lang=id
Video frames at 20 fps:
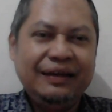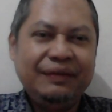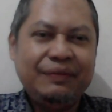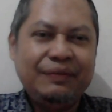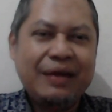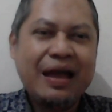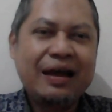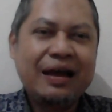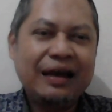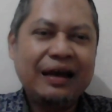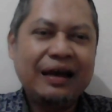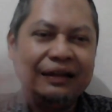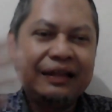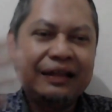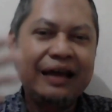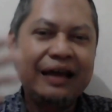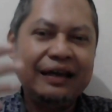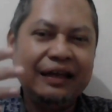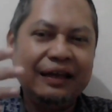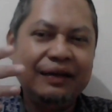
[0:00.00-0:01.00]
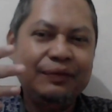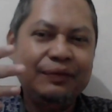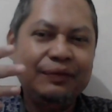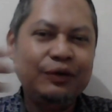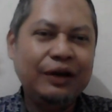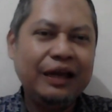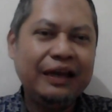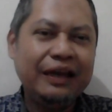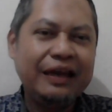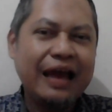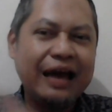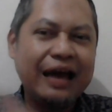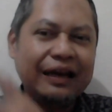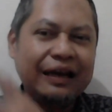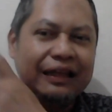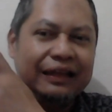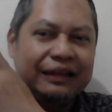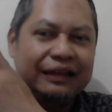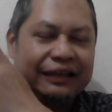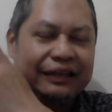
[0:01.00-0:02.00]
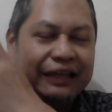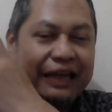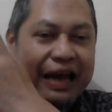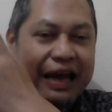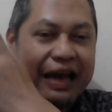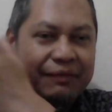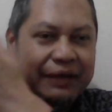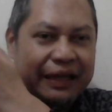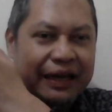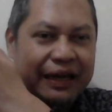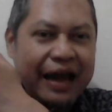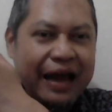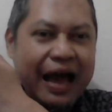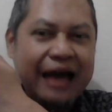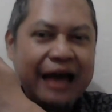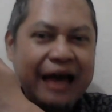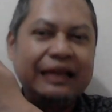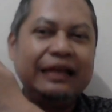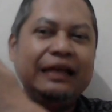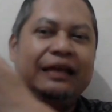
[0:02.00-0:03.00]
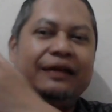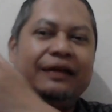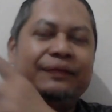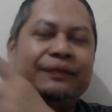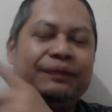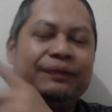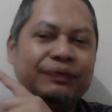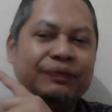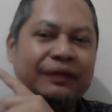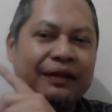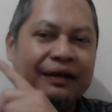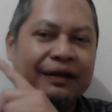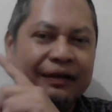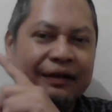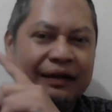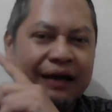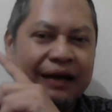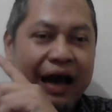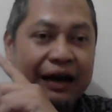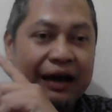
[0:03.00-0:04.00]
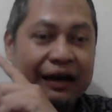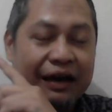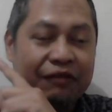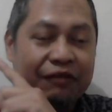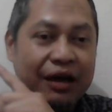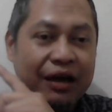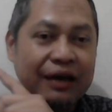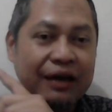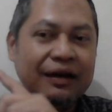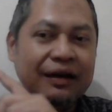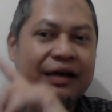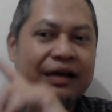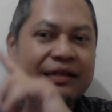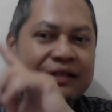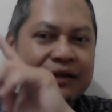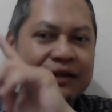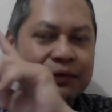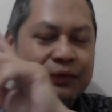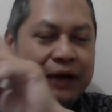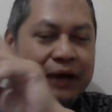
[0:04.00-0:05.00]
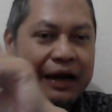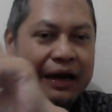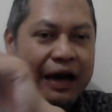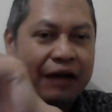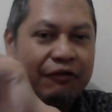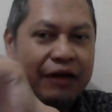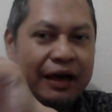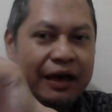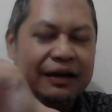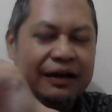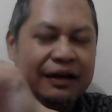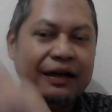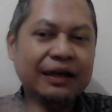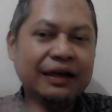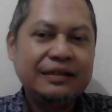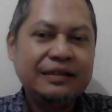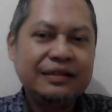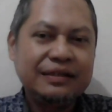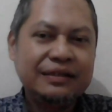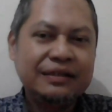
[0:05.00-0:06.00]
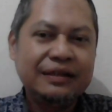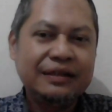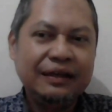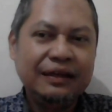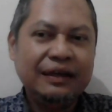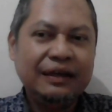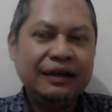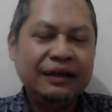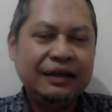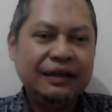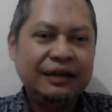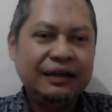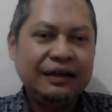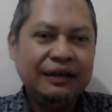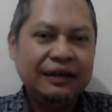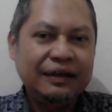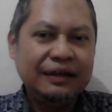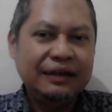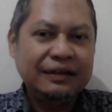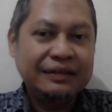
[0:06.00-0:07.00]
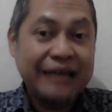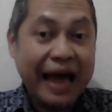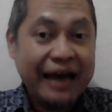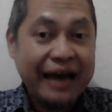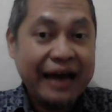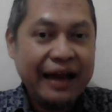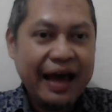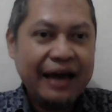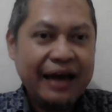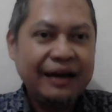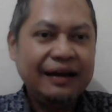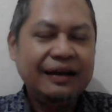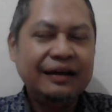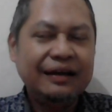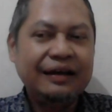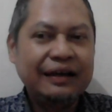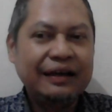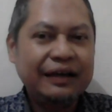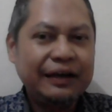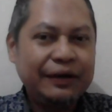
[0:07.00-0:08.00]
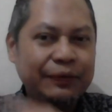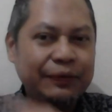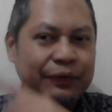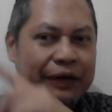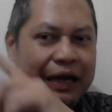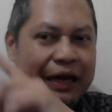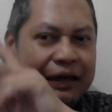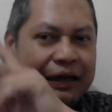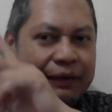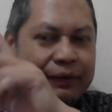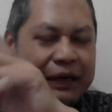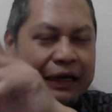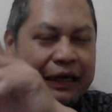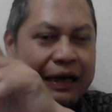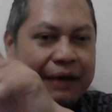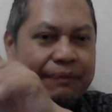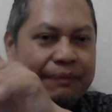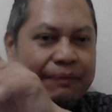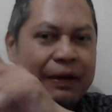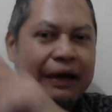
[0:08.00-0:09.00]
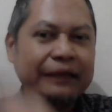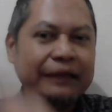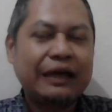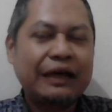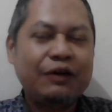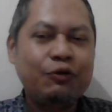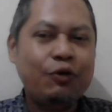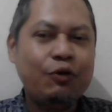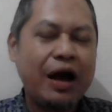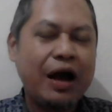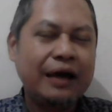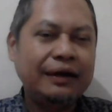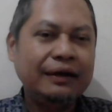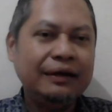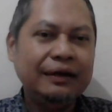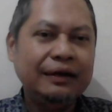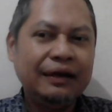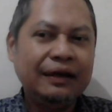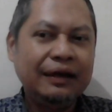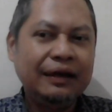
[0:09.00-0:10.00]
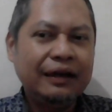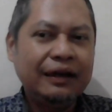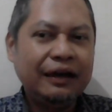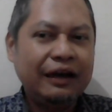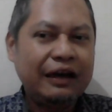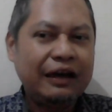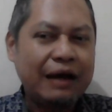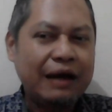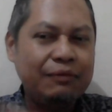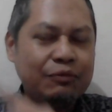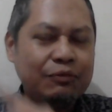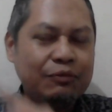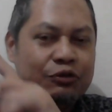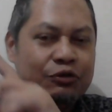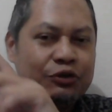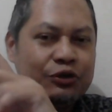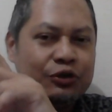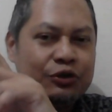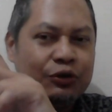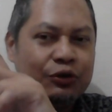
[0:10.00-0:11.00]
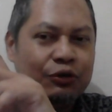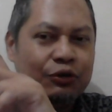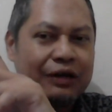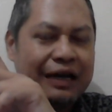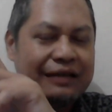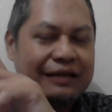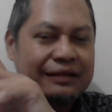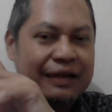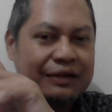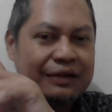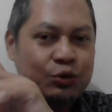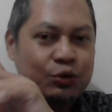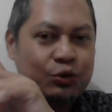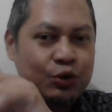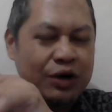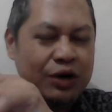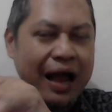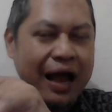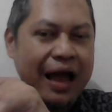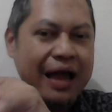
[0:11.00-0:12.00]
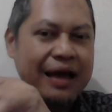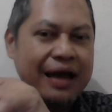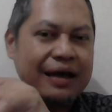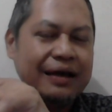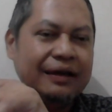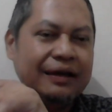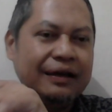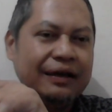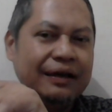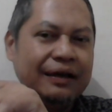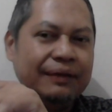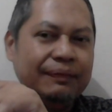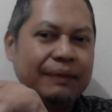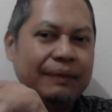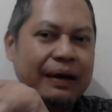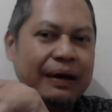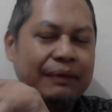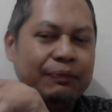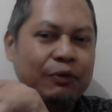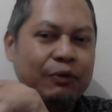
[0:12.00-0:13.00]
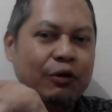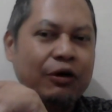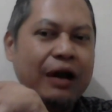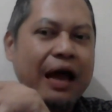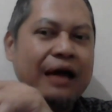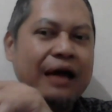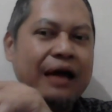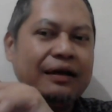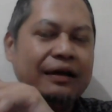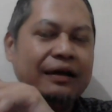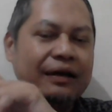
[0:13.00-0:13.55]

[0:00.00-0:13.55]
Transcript: Bayangkan tadi, mulai dari tidak menyadari, unawareness, kemudian awareness, sadar, kemudian diberikan pengetahuan, kemudian muncul rasa suka pada produk,